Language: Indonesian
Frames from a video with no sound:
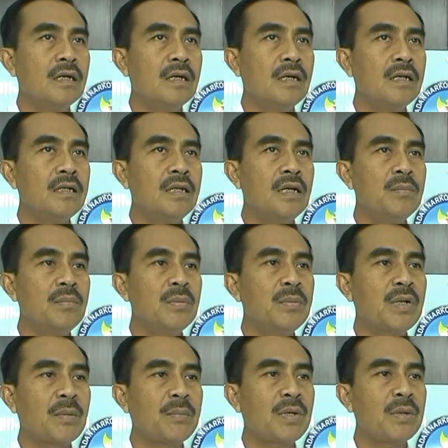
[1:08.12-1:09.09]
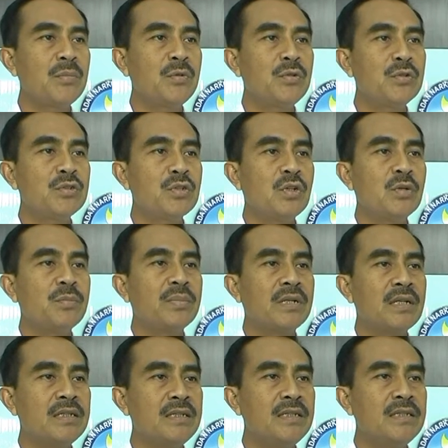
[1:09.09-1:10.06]
Ada beberapa modus
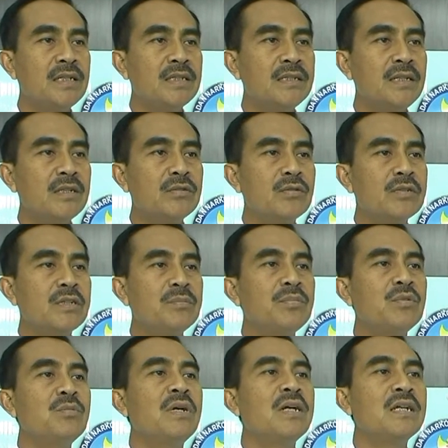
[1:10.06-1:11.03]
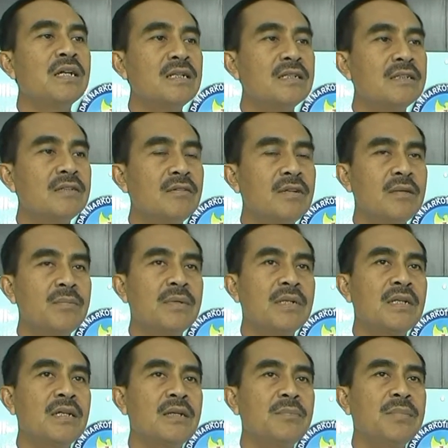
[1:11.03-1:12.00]
operandi yang dilakukan perubahan oleh
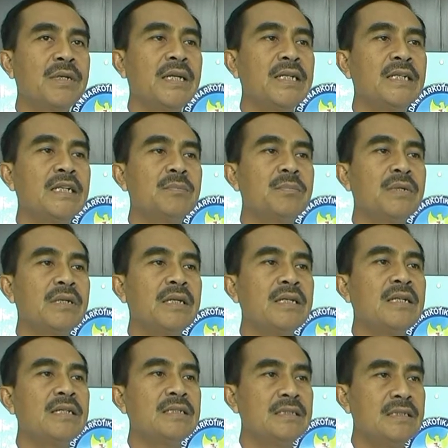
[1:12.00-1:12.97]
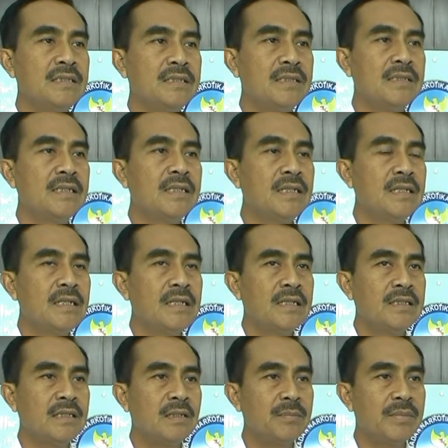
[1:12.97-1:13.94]
para pengedar-pengedar ini.
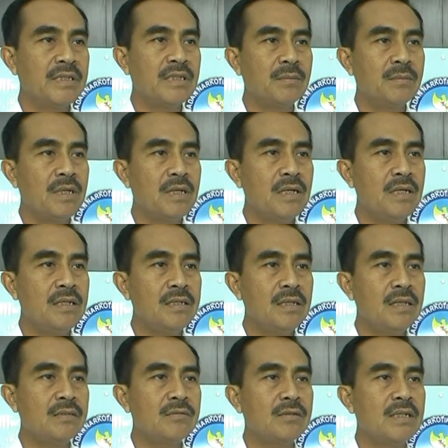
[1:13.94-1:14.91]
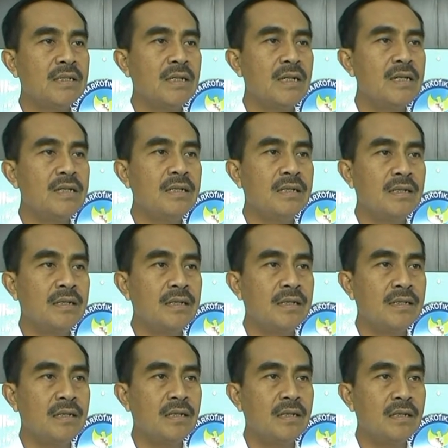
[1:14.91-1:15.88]
Yang pertama dilakukan adalah
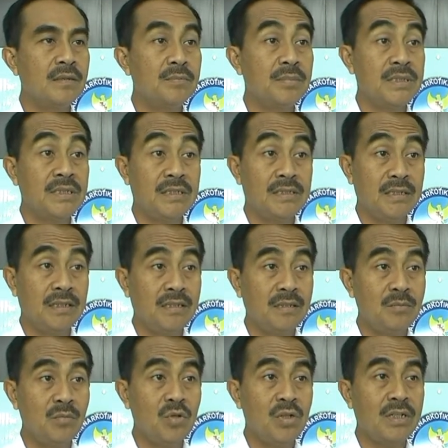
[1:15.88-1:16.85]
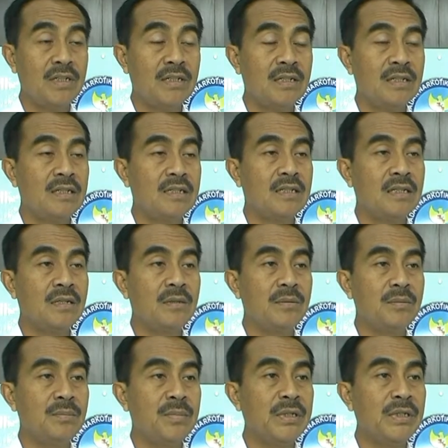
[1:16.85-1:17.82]
daerah-daerah pesisir, mulai daerah-daerah
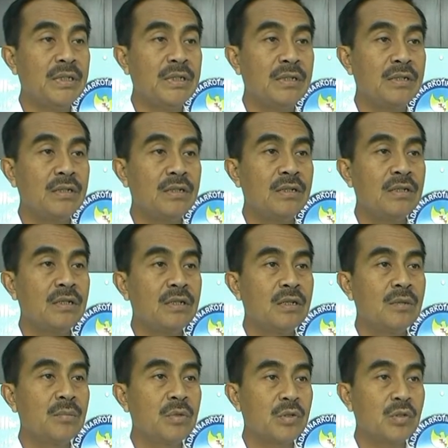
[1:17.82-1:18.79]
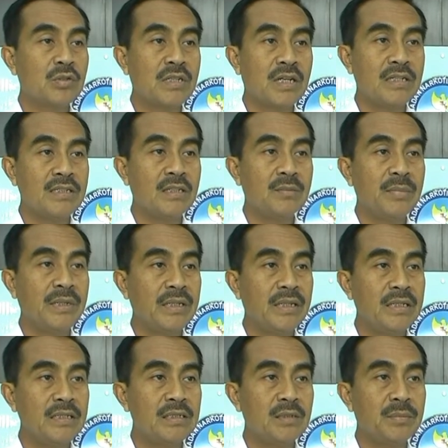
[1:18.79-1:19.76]
pinggir perkotaan yang
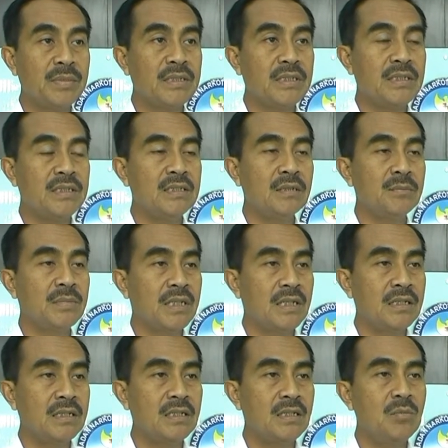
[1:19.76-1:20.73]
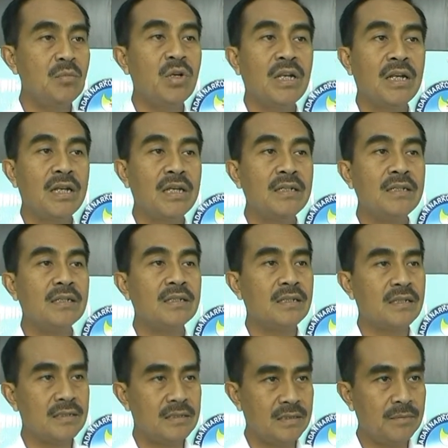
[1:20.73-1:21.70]
pinggir seperti Jembrana, Buleleng,
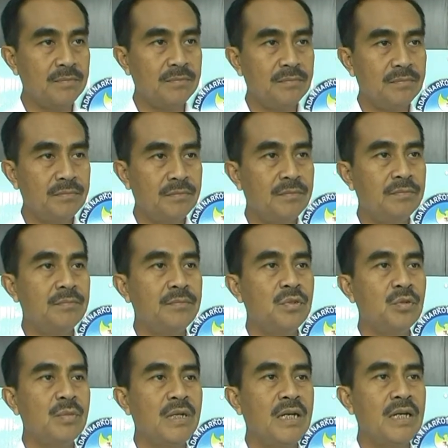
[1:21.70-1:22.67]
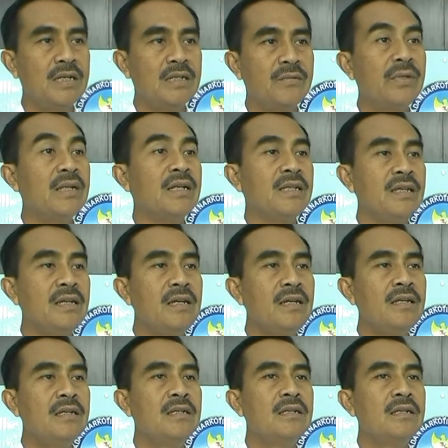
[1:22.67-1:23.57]
Karangasem, perubahan wilayah,